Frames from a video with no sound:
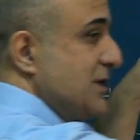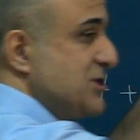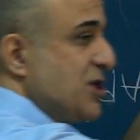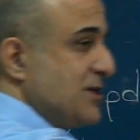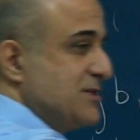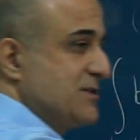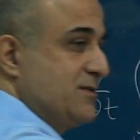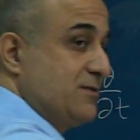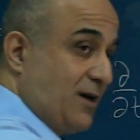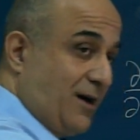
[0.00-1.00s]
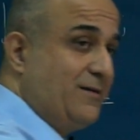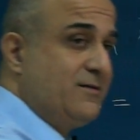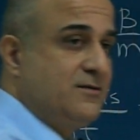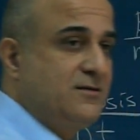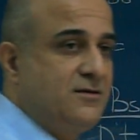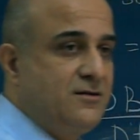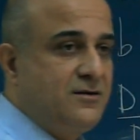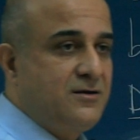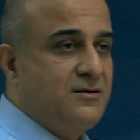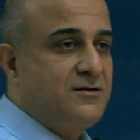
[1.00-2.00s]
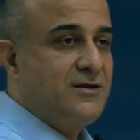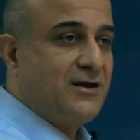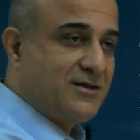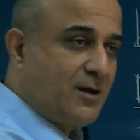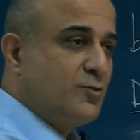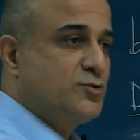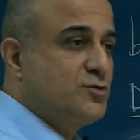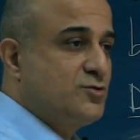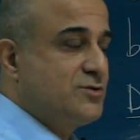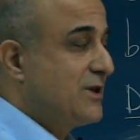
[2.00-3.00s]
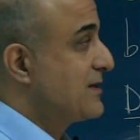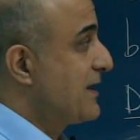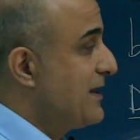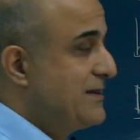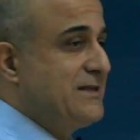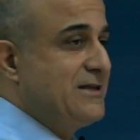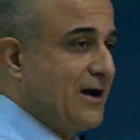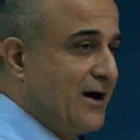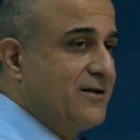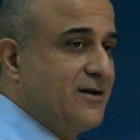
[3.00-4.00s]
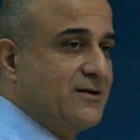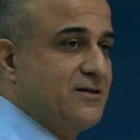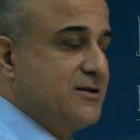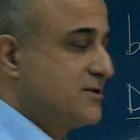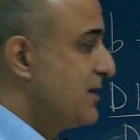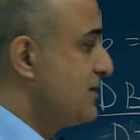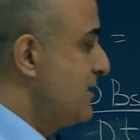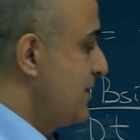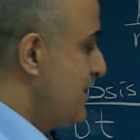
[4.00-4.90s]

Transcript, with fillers: üste çakıştığı an yani tam üst üste geldiği an arkadaşlar